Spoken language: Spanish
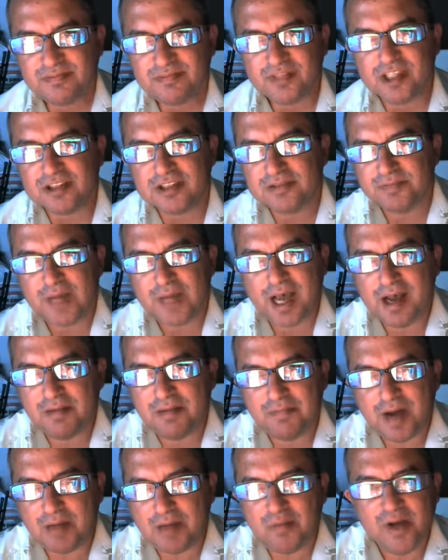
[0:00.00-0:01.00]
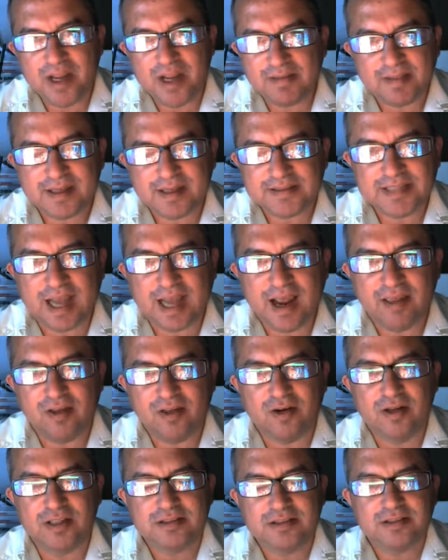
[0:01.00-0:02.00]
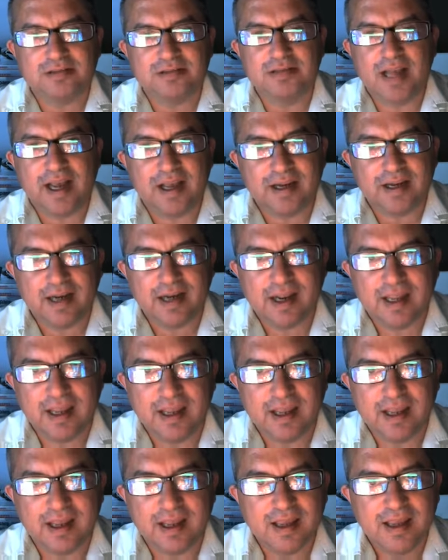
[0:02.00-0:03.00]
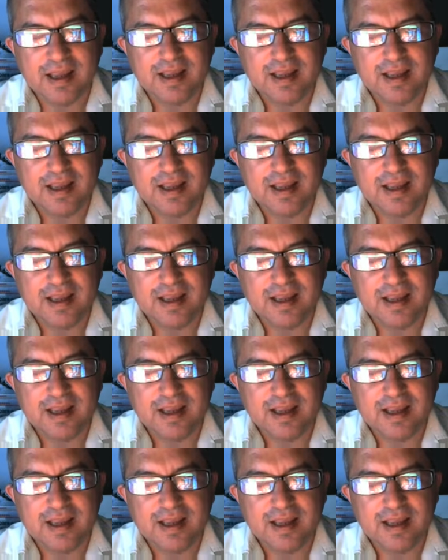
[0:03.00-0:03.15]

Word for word: Eso va, muy atrasado, es una guerra que